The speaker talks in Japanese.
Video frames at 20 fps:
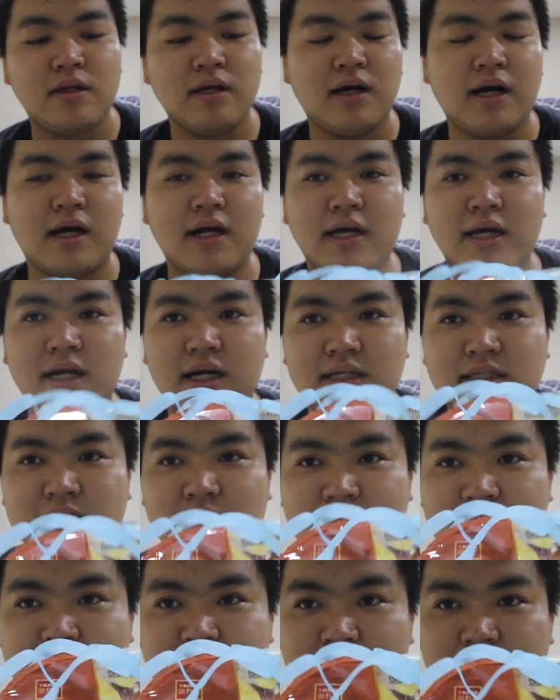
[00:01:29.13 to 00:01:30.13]
カレーライス
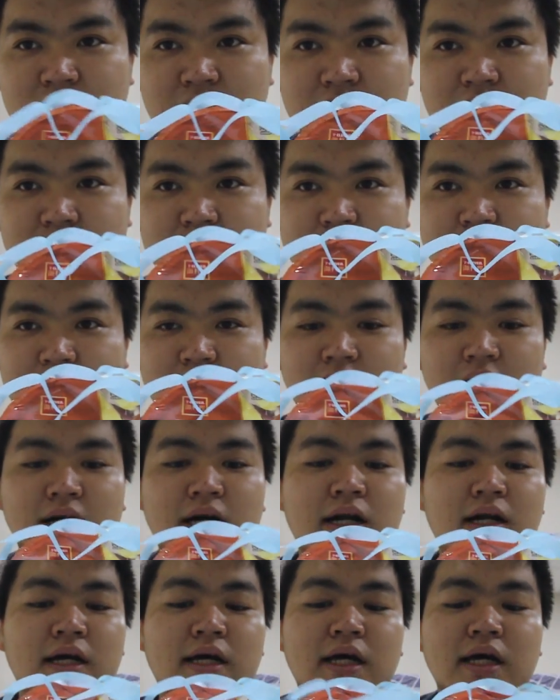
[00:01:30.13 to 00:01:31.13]
なんですけど
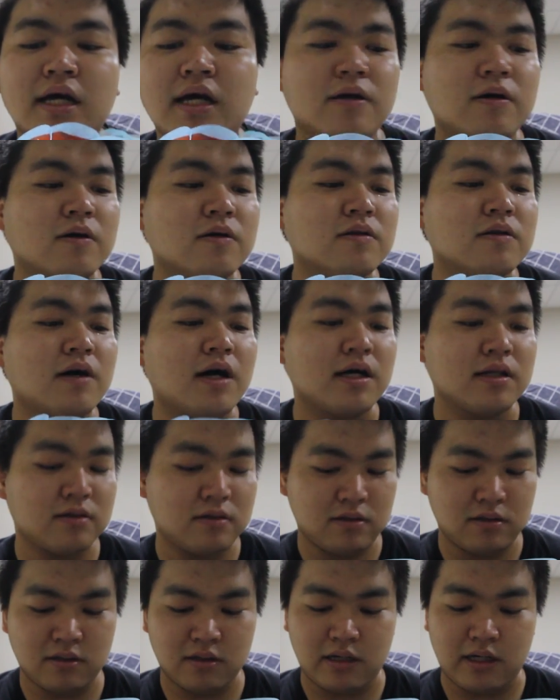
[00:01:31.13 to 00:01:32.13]
ジャワカレー日本のあ
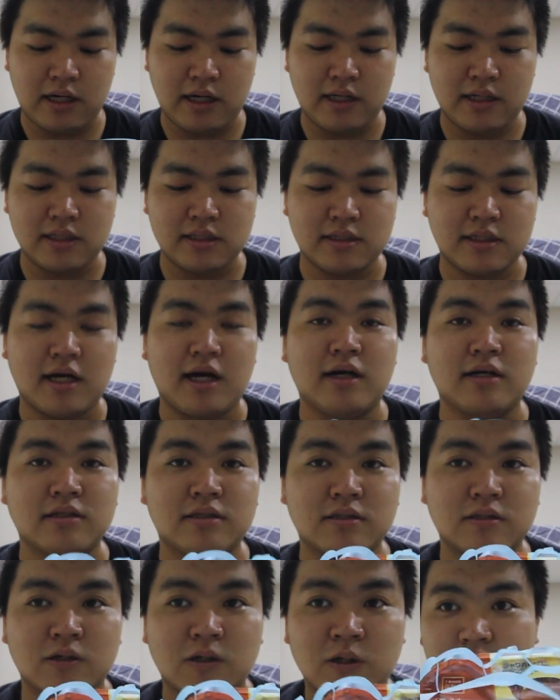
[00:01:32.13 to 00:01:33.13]
のカレーですね
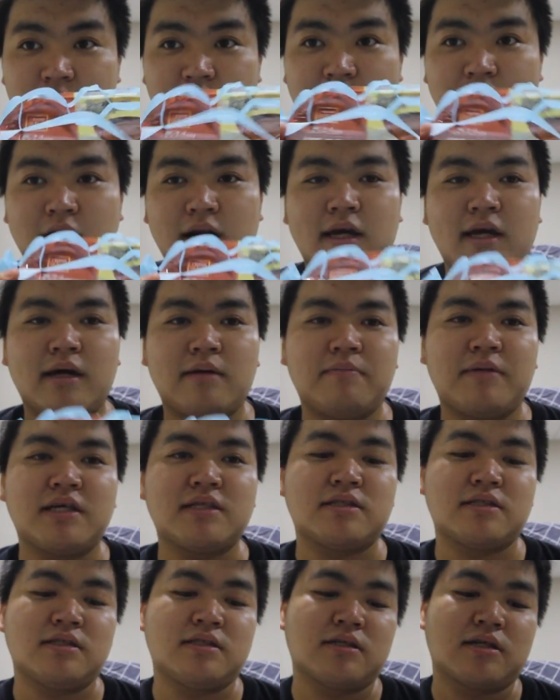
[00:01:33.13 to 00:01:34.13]
ハウスのこのカレーま
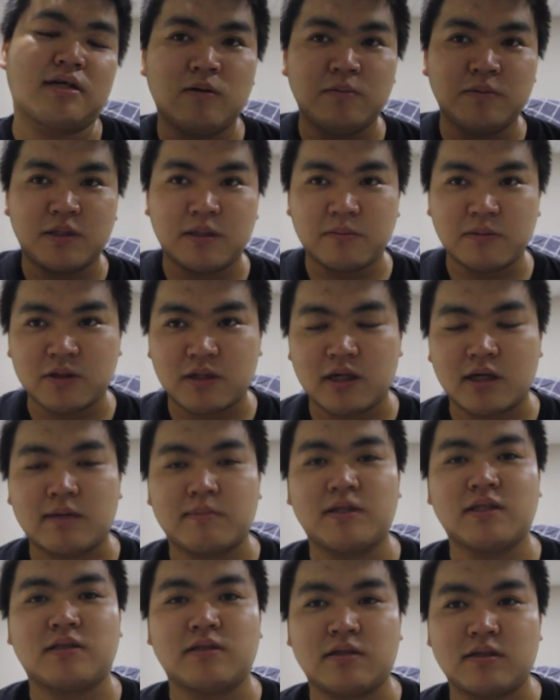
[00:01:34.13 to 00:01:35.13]
ずお店持っていき
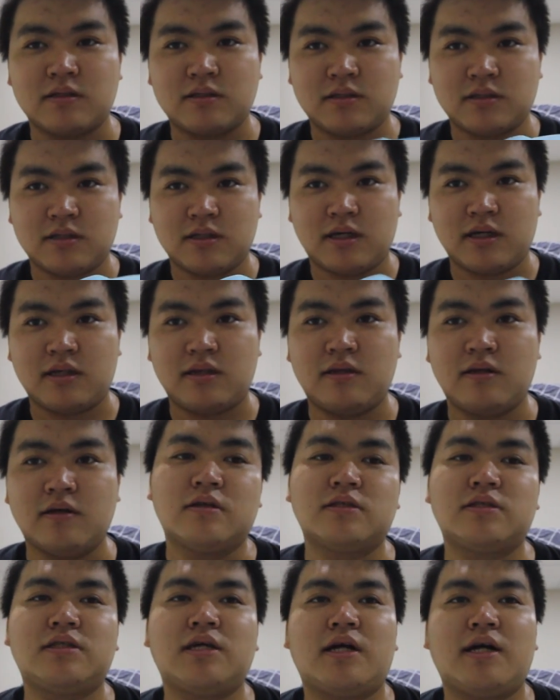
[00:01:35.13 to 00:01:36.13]
ますよね普通に入って
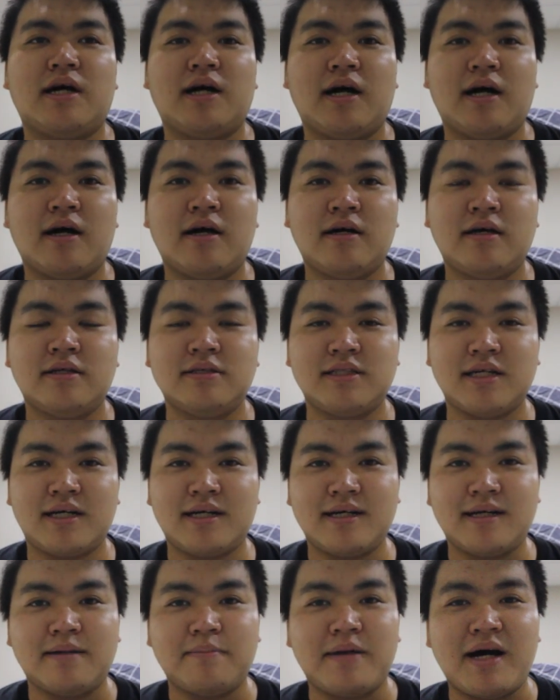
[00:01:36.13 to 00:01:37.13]
そしたら「
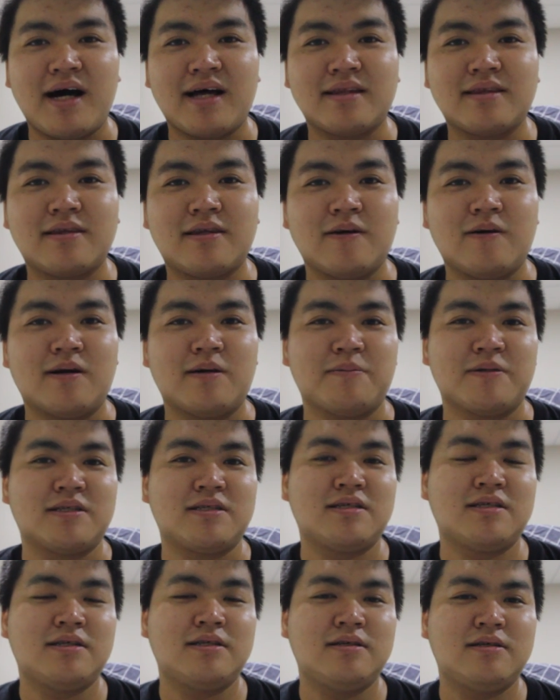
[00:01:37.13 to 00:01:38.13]
ジャラーマー」って言われま
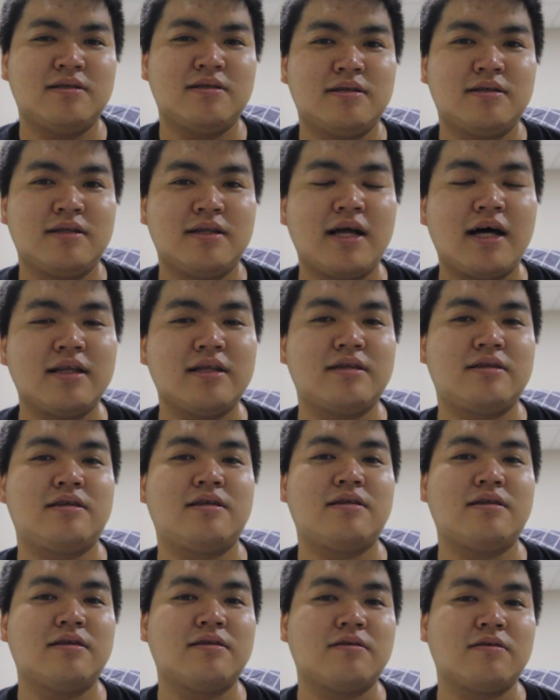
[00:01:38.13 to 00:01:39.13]
すなん
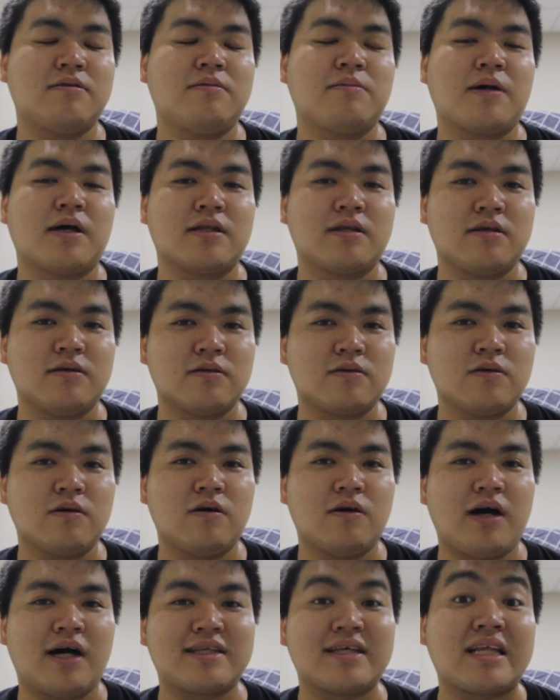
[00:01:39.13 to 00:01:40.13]
という意味かっていう
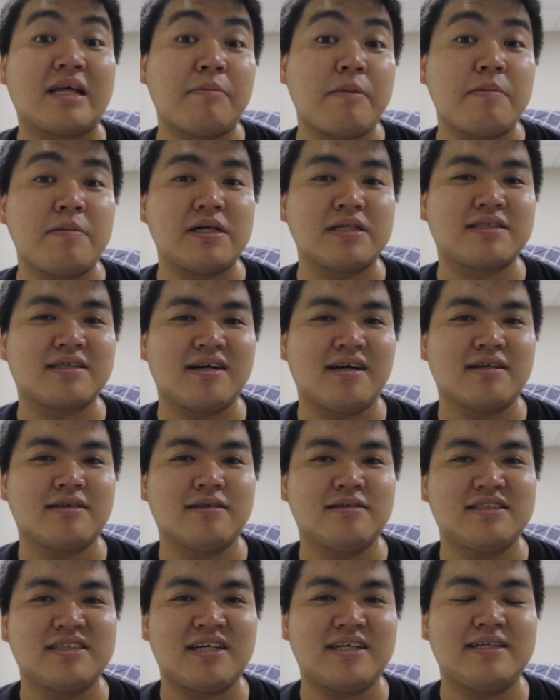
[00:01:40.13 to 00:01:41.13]
と「温めますか?」っ
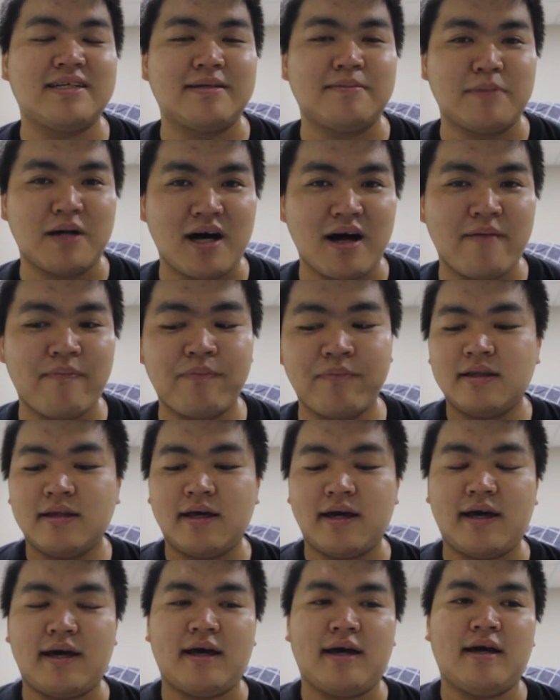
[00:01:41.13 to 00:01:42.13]
て「ジャラーマー」
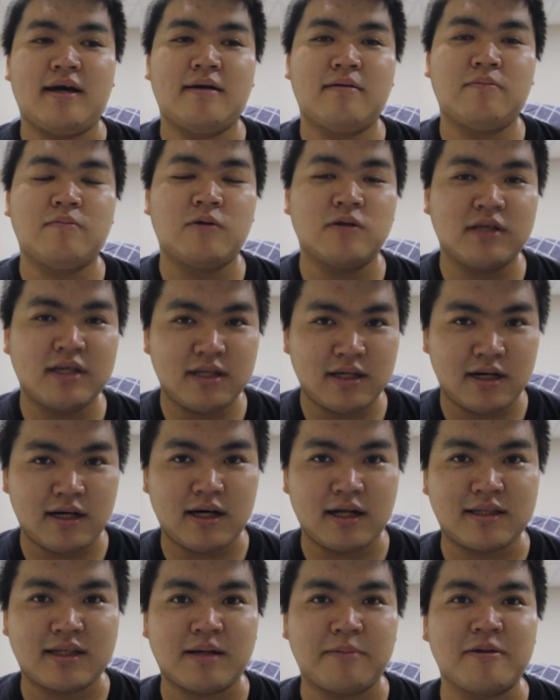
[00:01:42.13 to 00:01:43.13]
で
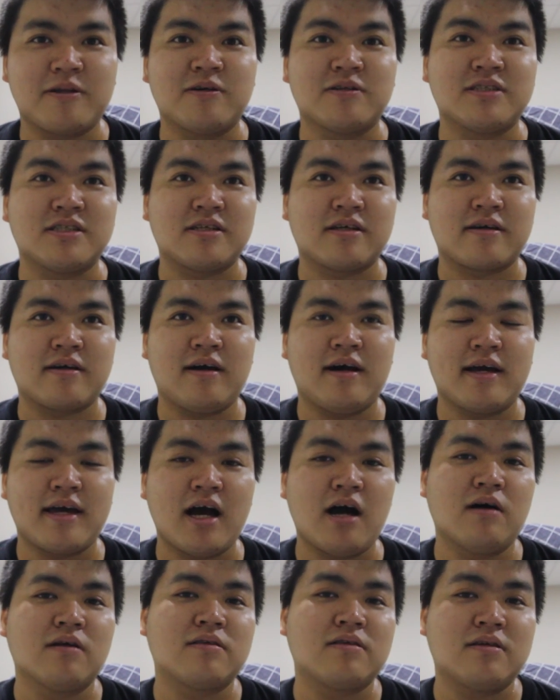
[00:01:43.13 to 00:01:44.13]
温めてほしい時は「
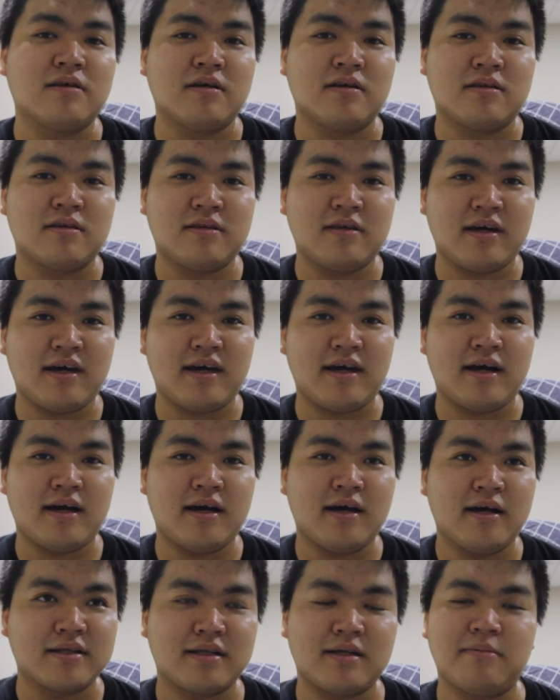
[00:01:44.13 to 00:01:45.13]
やお」って言っ
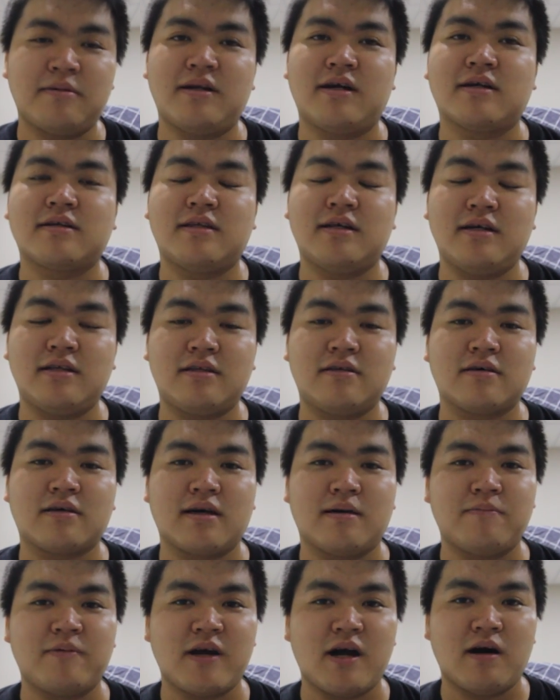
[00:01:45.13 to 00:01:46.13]
て温めなくていい
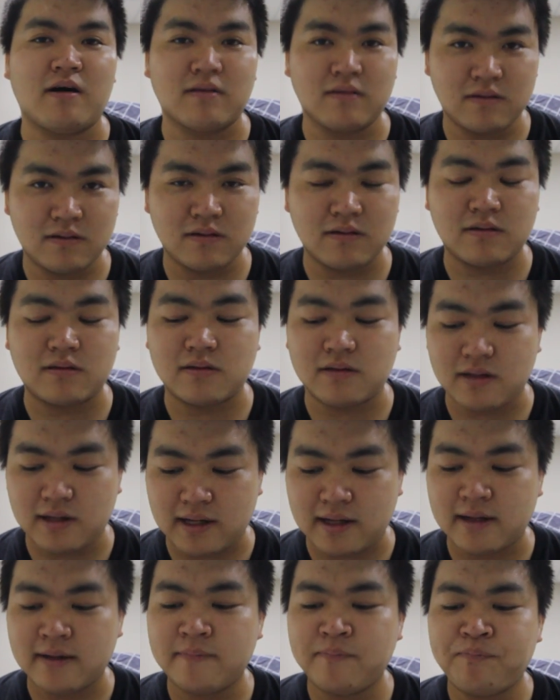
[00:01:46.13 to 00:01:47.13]
時は「ぶやお」って言っ
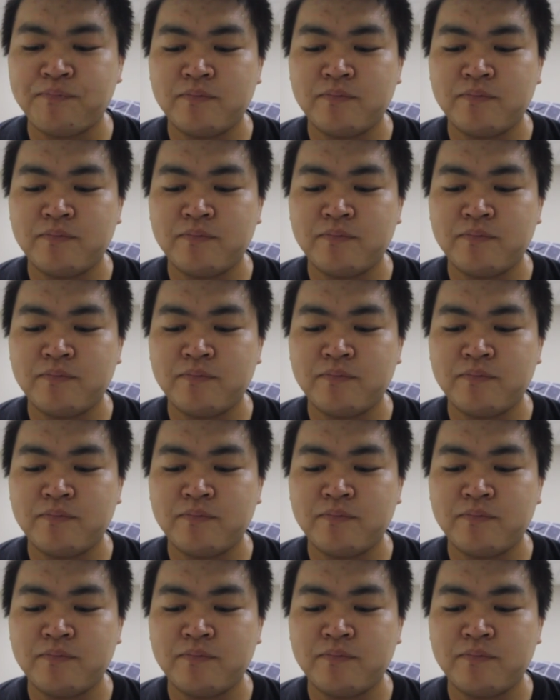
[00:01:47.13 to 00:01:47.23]
て